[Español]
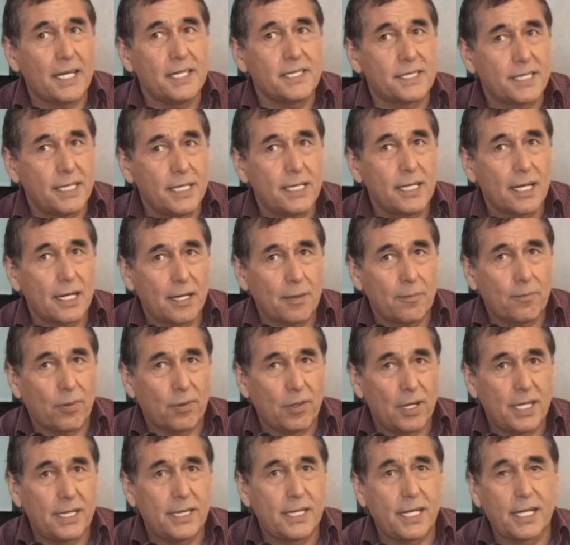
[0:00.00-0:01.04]
incidan en
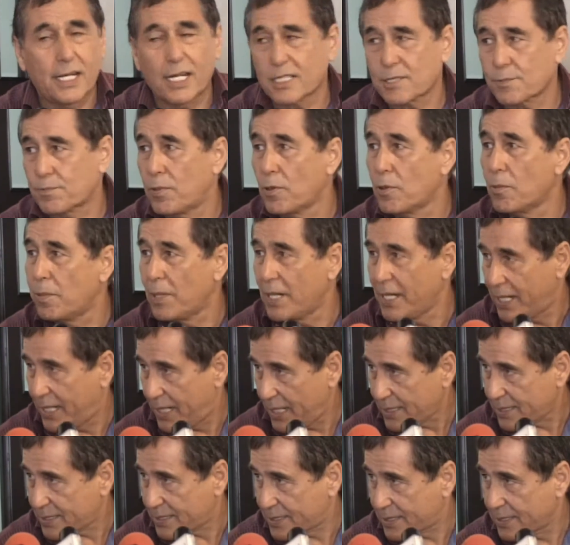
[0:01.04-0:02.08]
políticas
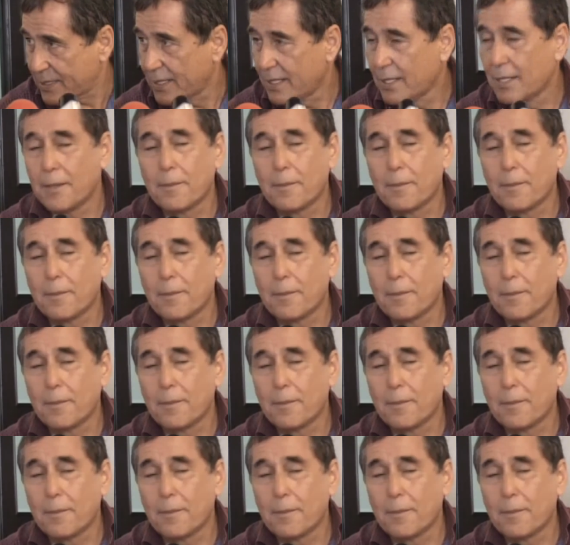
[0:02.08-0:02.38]
públicas,